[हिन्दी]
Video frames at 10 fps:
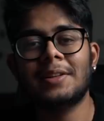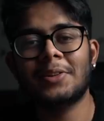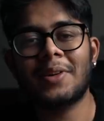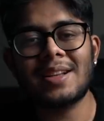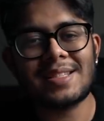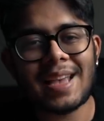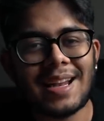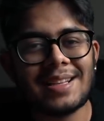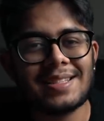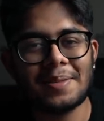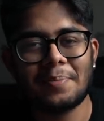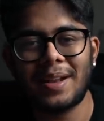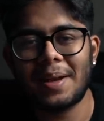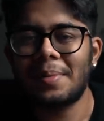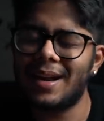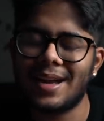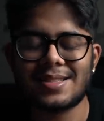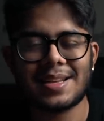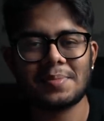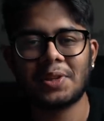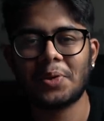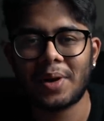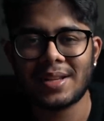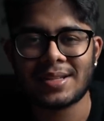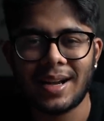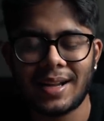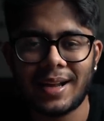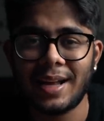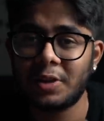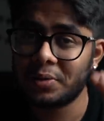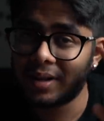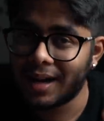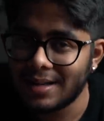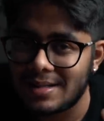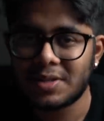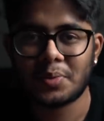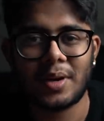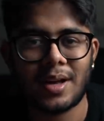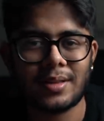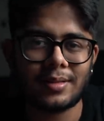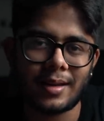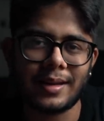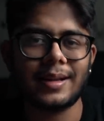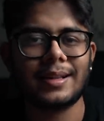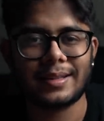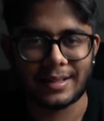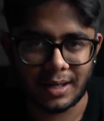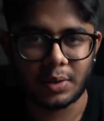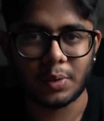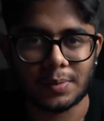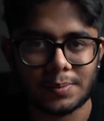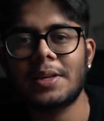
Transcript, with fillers: तो गैस चैलेंज सिंपल है बट लास्ट टाइम से थोड़ा सा अलग है तो ध्यान से सुनना ताकि गलती ना हो